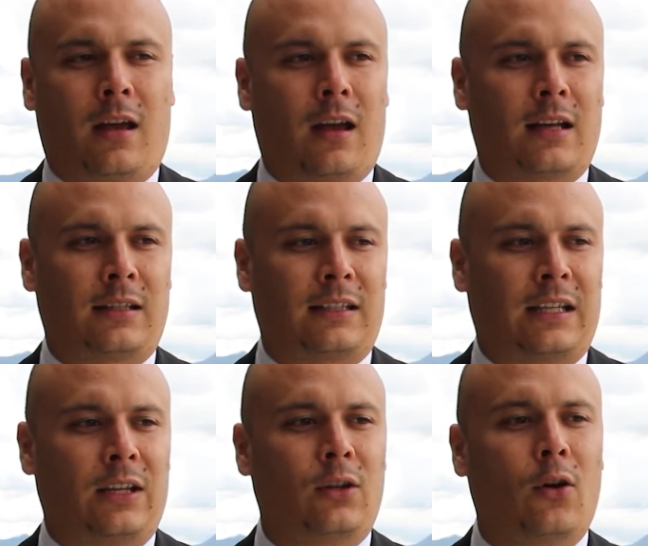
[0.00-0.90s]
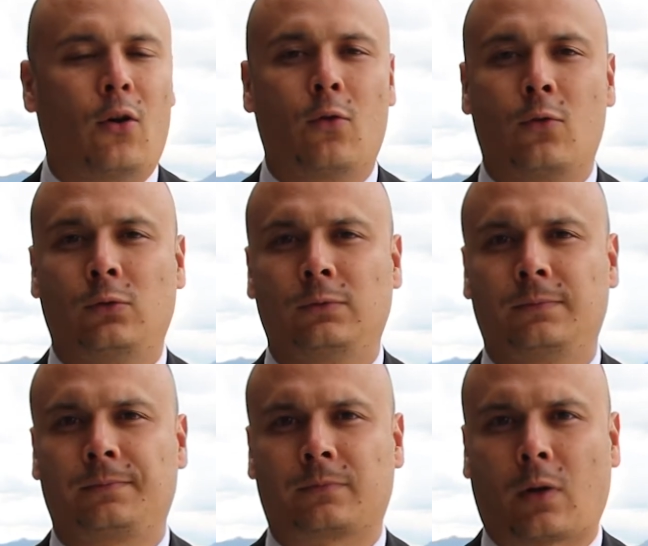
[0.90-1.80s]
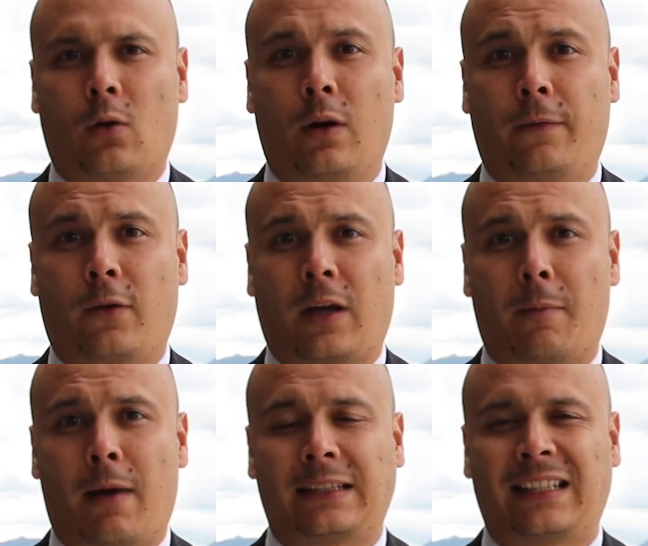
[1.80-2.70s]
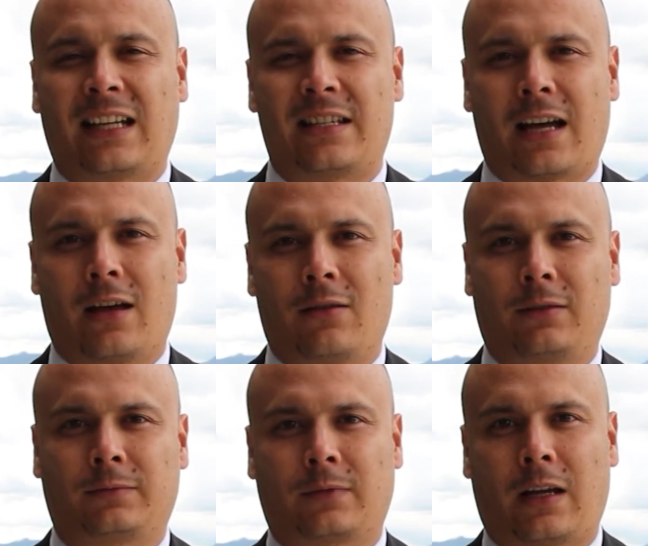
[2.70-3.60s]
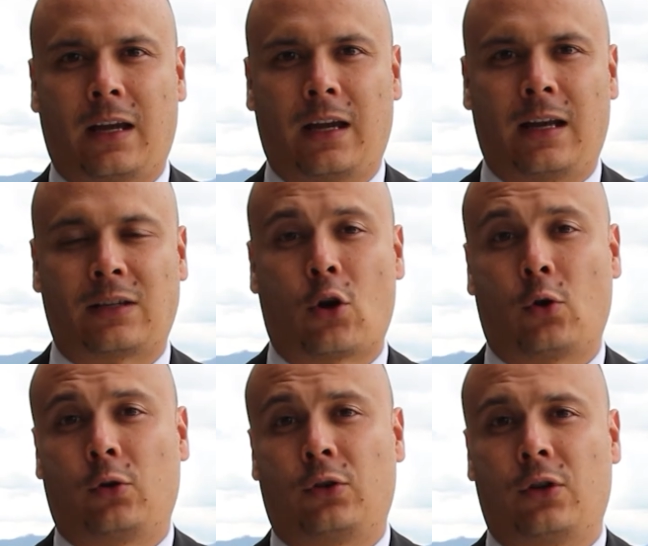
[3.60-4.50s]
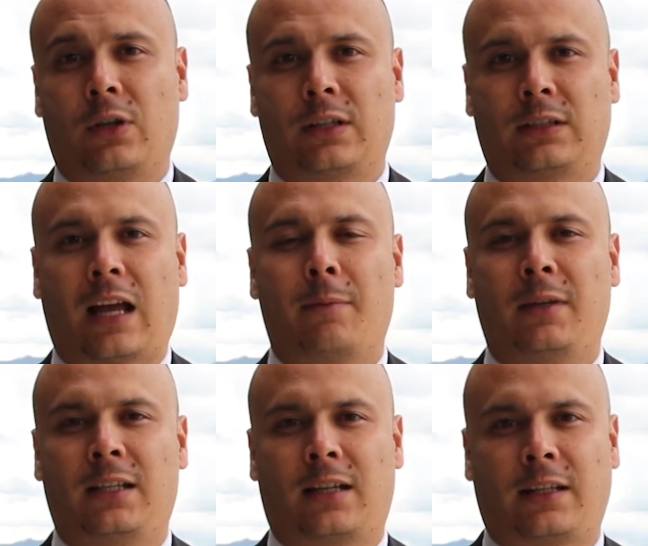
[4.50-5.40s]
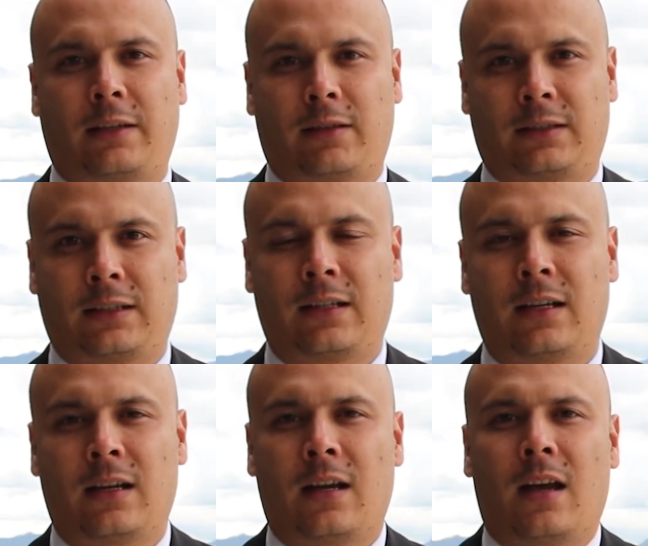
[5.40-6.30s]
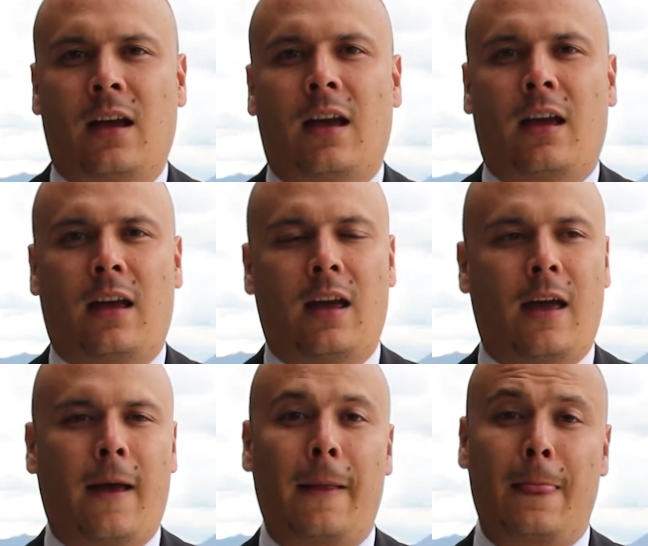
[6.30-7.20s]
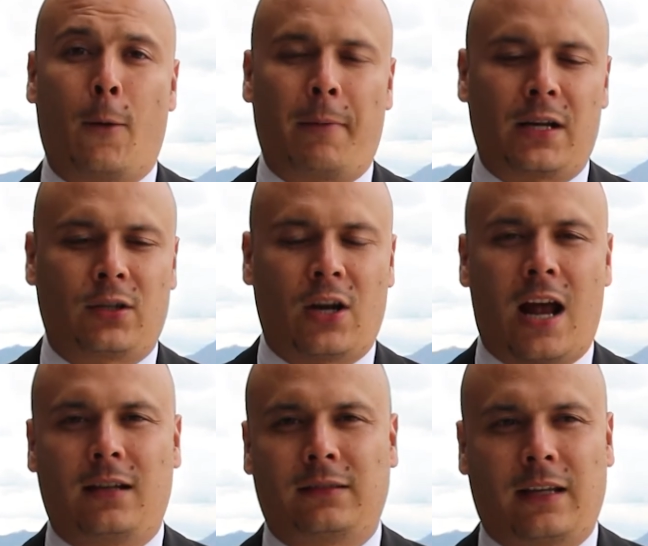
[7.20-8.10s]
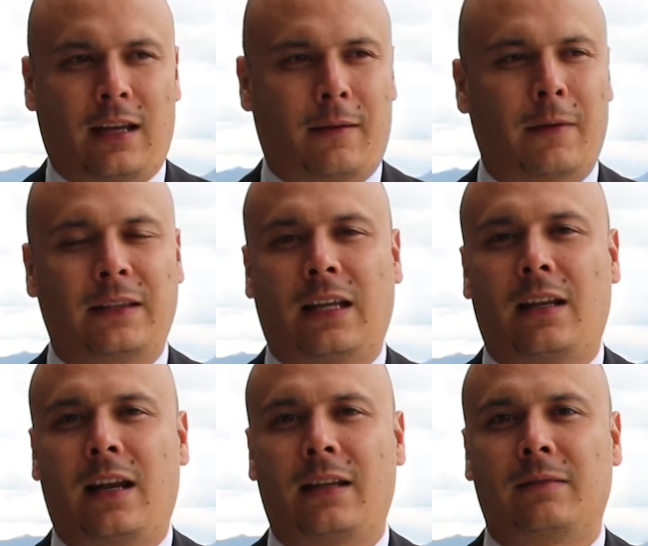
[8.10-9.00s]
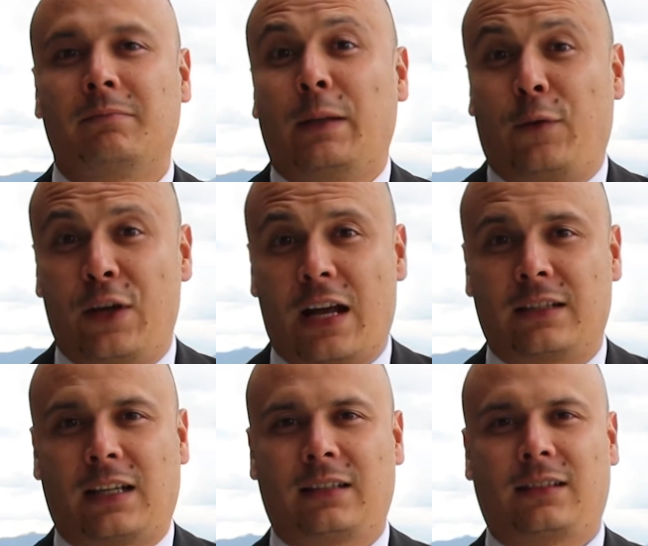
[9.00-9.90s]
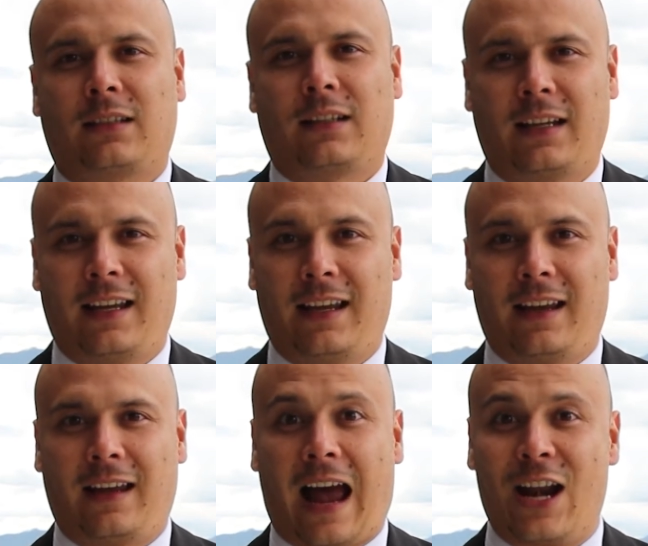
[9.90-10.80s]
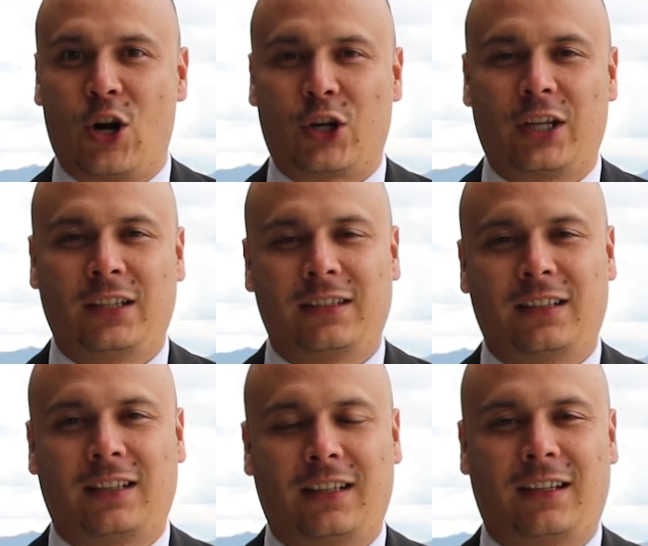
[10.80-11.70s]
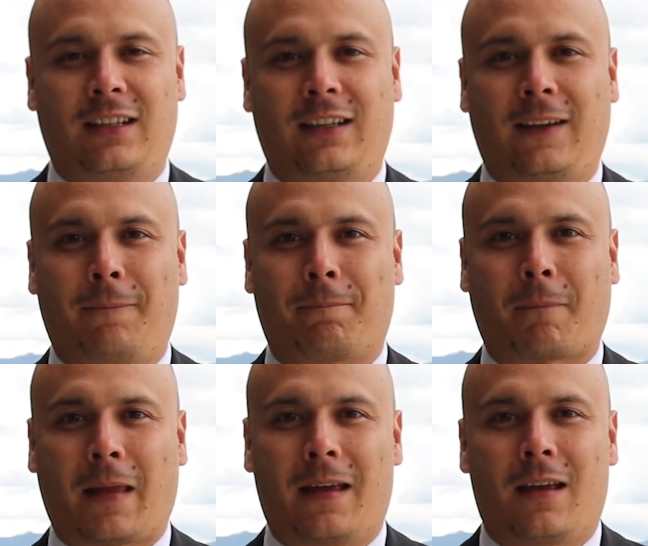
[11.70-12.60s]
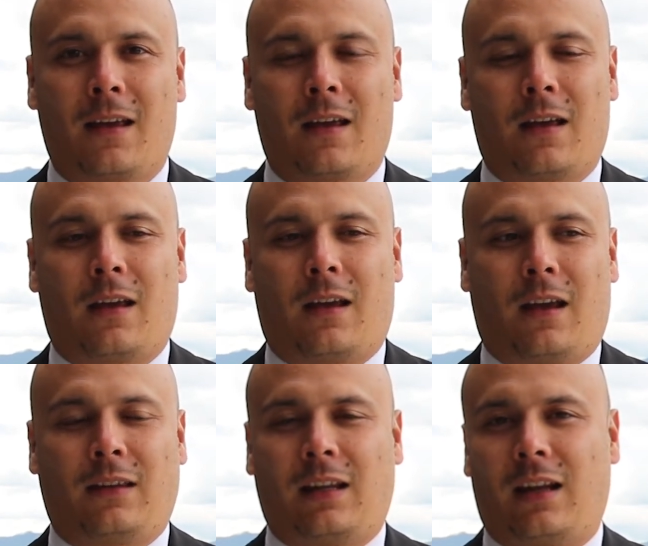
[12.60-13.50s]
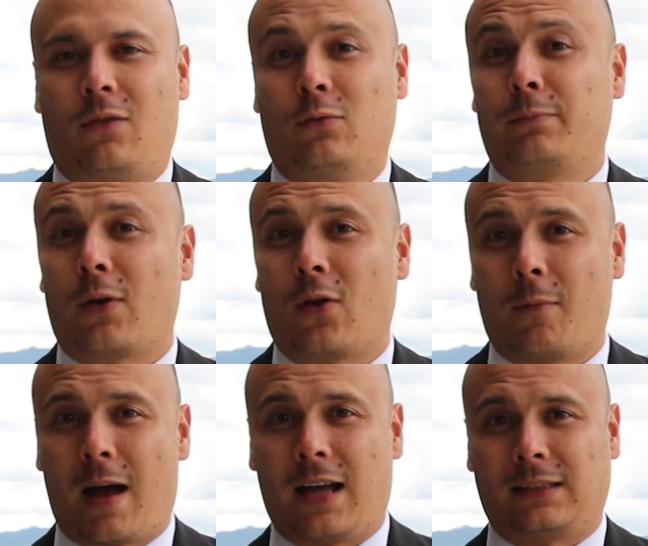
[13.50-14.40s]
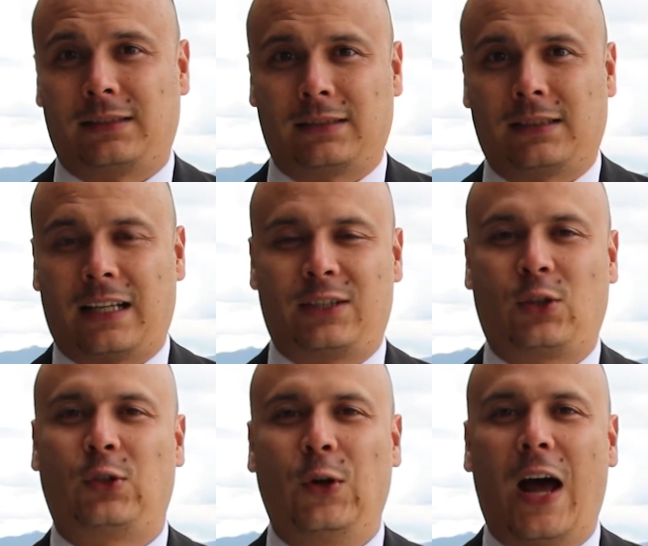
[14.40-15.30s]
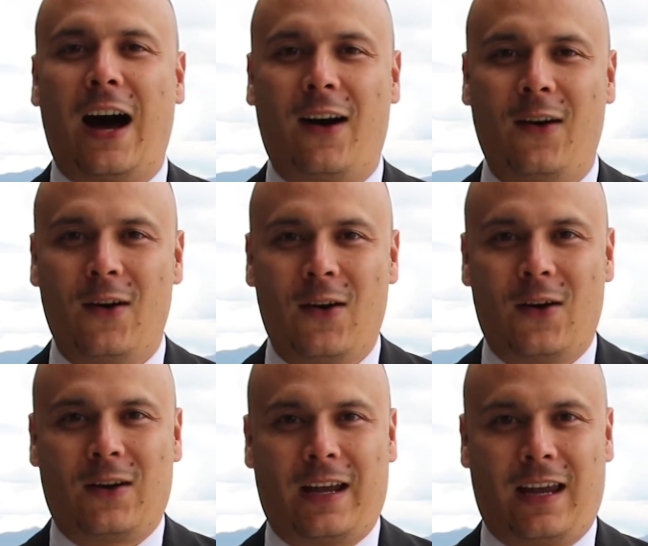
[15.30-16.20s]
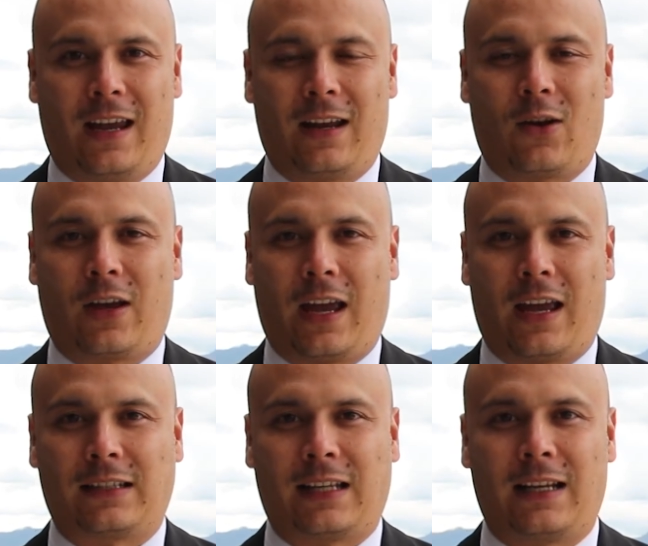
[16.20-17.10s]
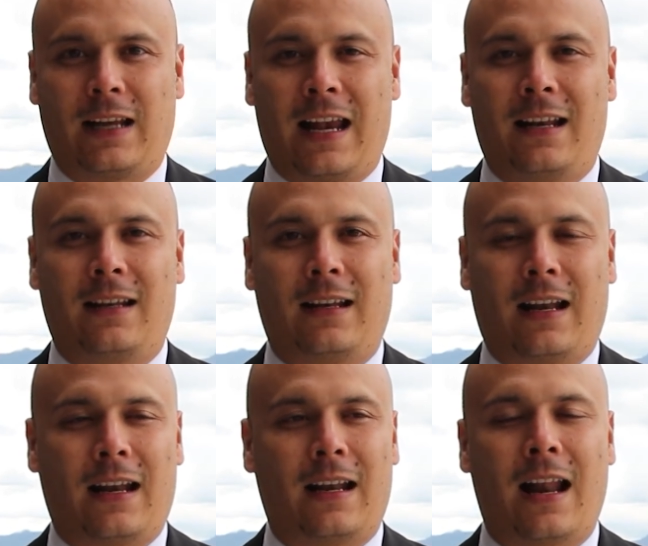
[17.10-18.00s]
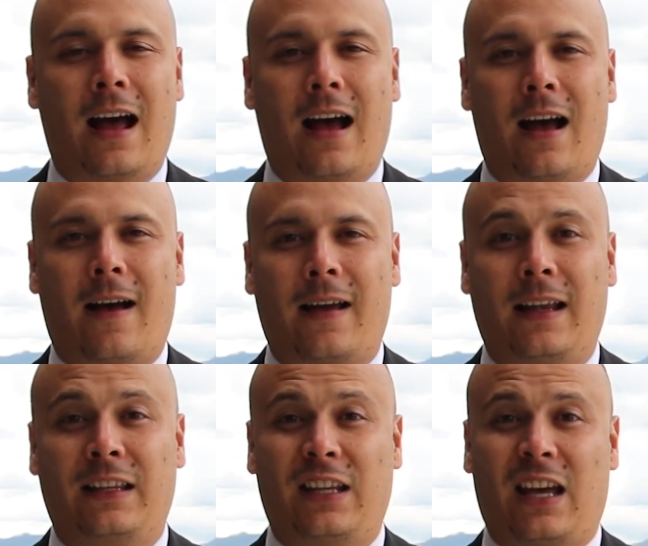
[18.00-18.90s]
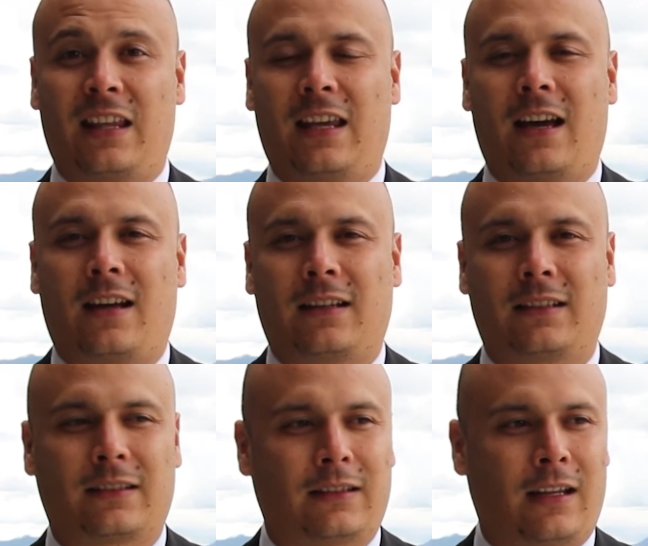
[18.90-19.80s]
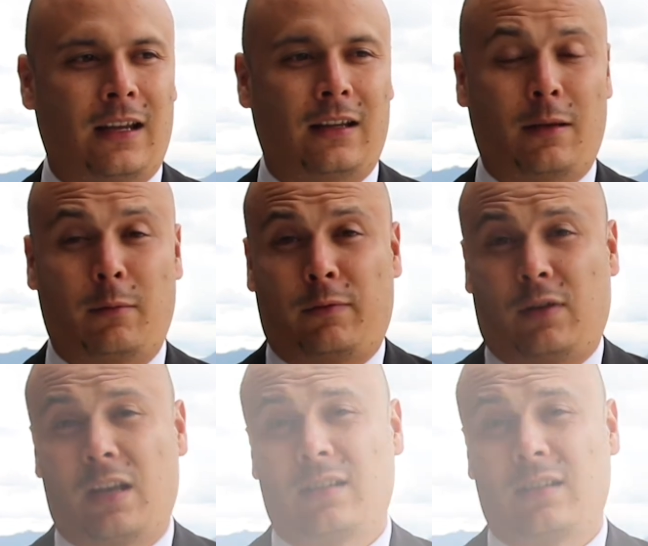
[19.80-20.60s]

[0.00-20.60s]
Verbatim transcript: eh, así haciendo un, enfoque más detallado en las conclusiones administrativas. Eh, en lo personal, mantener mis finanzas al orden y, tener un poco más estructurado lo que es el, el día a día de, de mis